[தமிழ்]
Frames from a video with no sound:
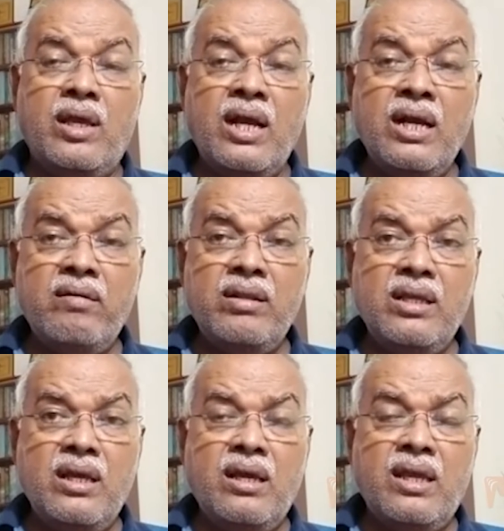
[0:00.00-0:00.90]
எங்கே வந்து
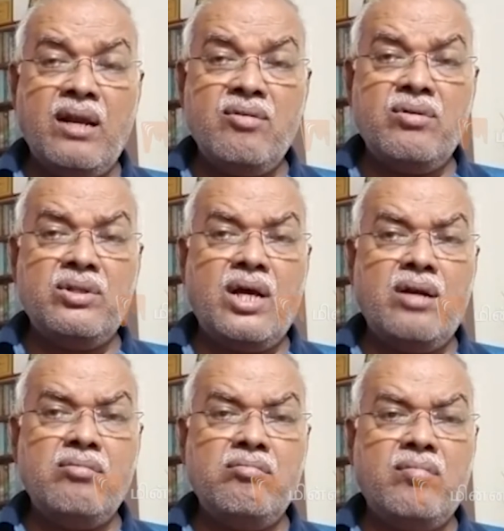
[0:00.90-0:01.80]
இலவு
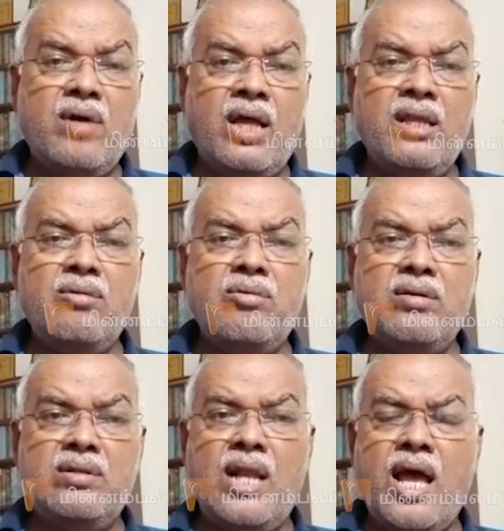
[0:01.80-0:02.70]
விழுந்தாலும் அதில் கூட
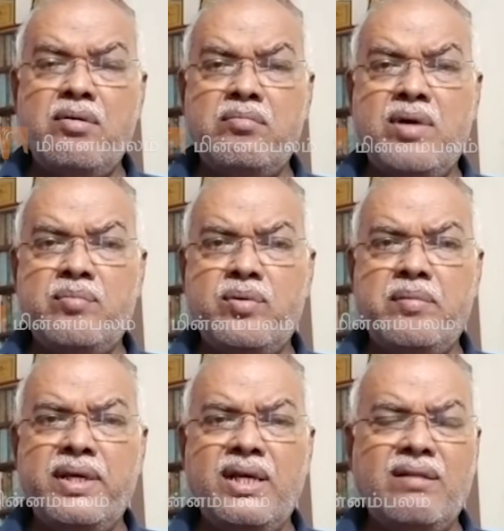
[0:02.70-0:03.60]
வந்து லாபம் பார்ப்போம்
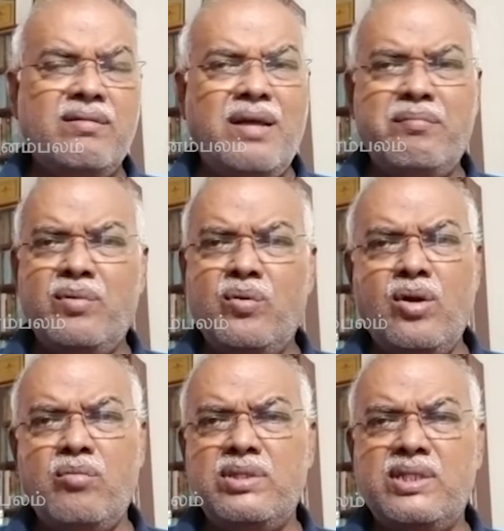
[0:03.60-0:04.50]
அப்படிங்கிறது நம்ம
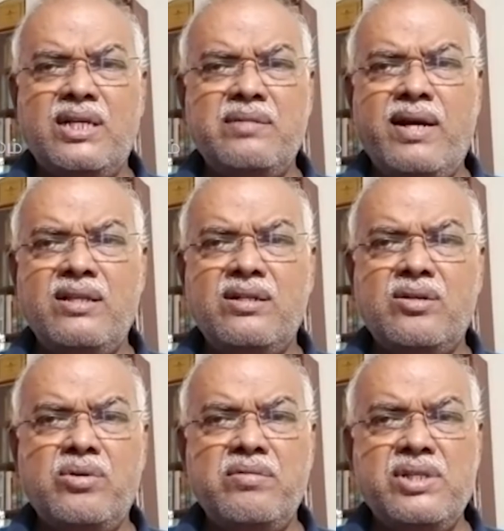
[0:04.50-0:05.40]
ஊரில் ரொம்ப சகஜமாக நடந்துகிட்டு
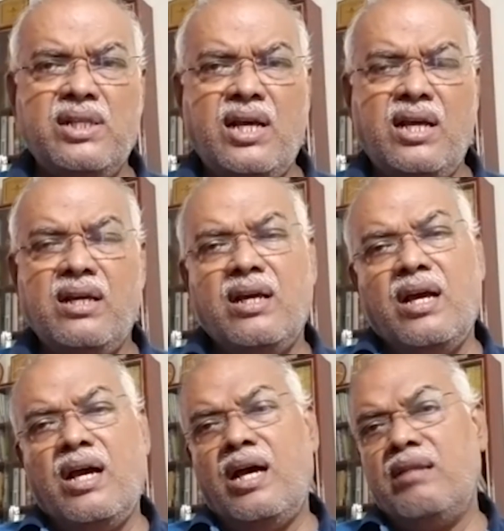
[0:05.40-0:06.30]
இருக்கக்கூடிய விஷயந்தான்
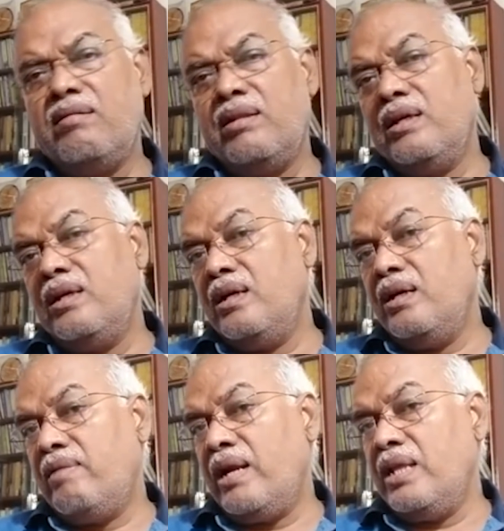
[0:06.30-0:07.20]
அது வந்து
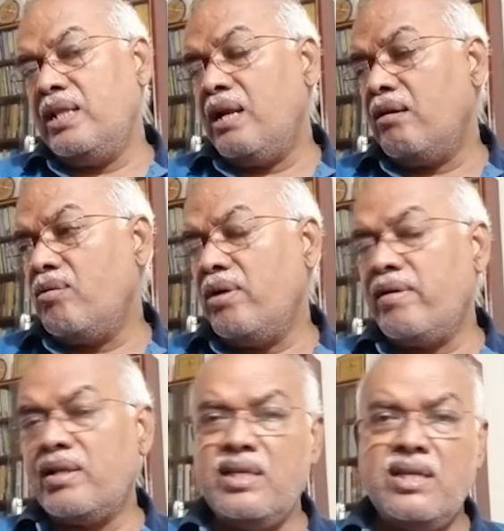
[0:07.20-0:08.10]
வட இந்தியாவில் இருக்கக்கூடிய
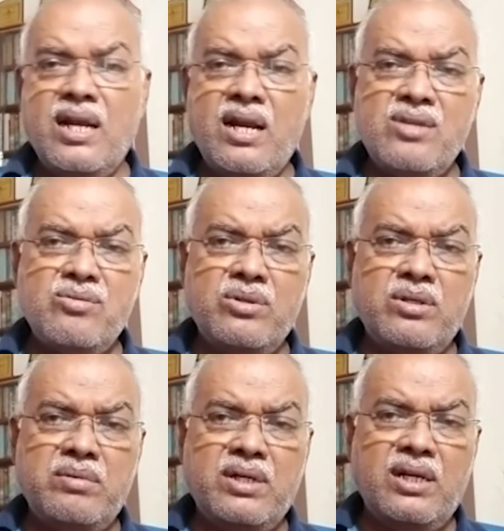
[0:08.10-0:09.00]
வர செய்திகளாக என்ன சொல்லுது
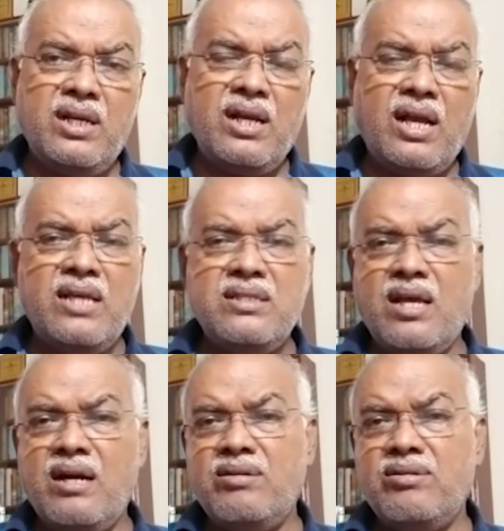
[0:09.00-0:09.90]
அப்படின்னு கேட்டிங்கனாக்கா
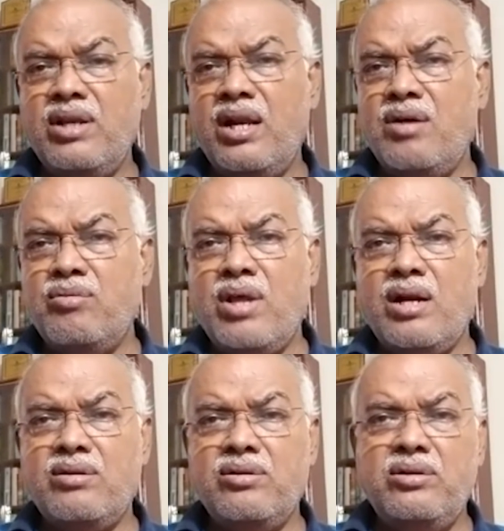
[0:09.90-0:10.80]
காசியாக இருக்கட்டும் எல்லா ஊராக
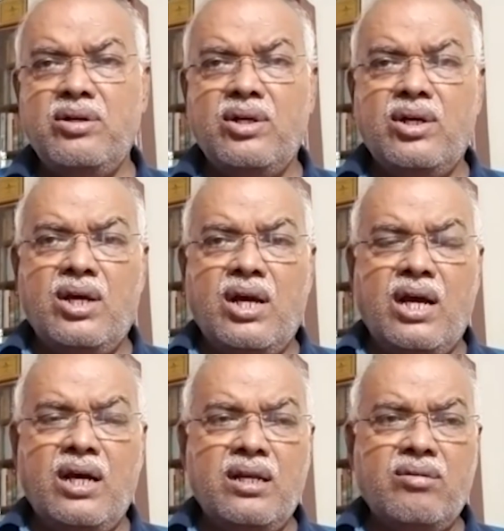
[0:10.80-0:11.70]
இருக்கட்டும்
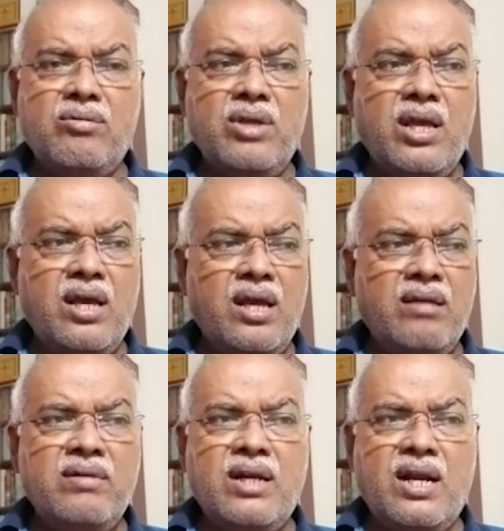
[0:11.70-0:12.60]
அங்கே இருக்கக்கூடிய
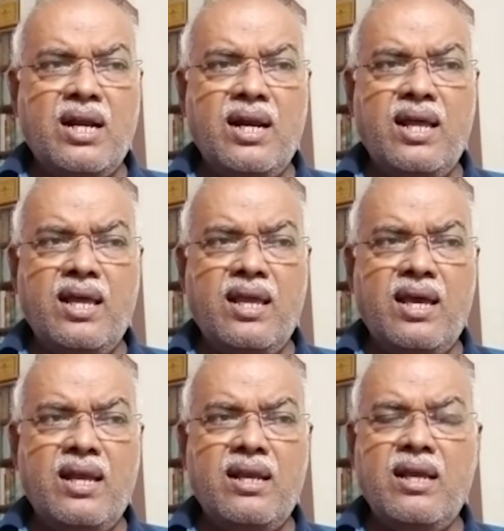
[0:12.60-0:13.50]
இவங்க இருக்காங்கள்ல
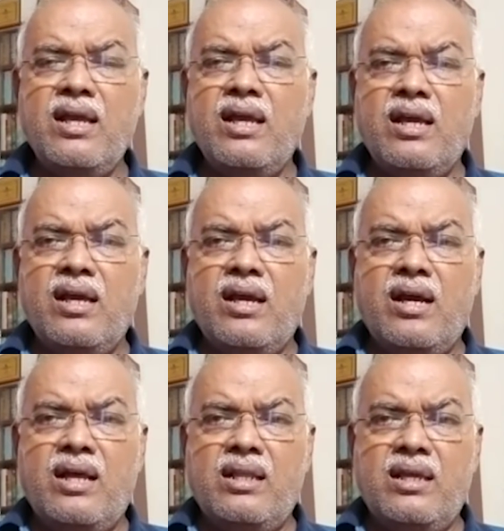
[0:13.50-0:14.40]
யார்
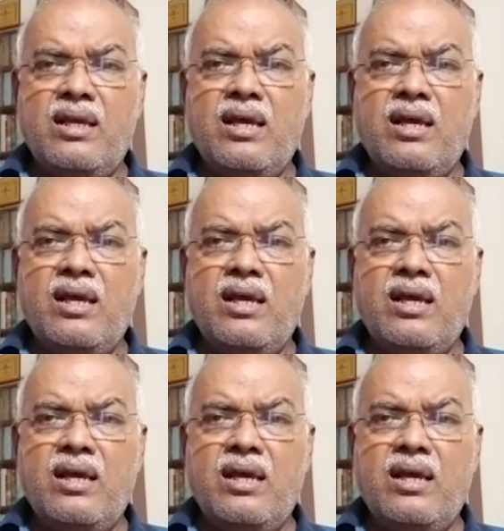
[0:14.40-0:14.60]
அந்த